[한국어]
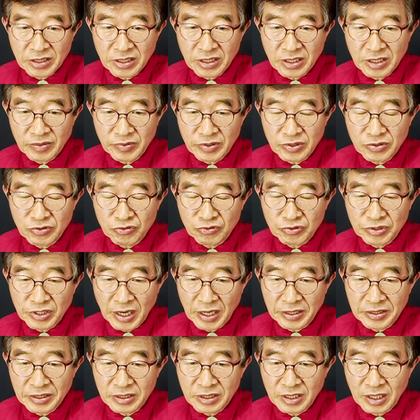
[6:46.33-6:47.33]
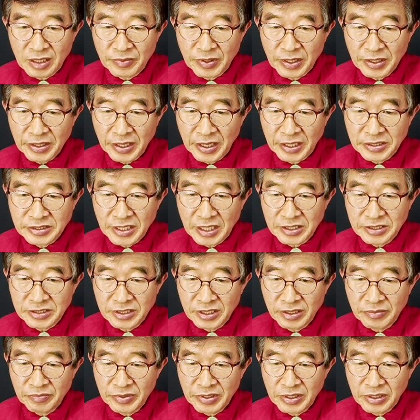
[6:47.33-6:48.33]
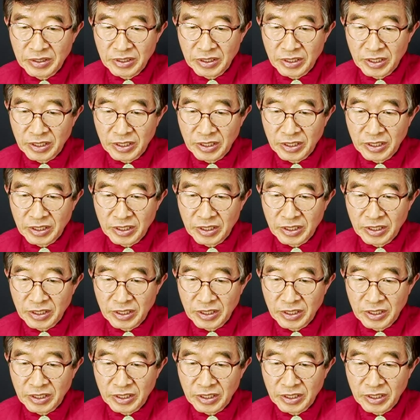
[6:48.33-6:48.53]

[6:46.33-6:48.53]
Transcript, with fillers: 팁을 주지 않을까 봐 계산서에 미리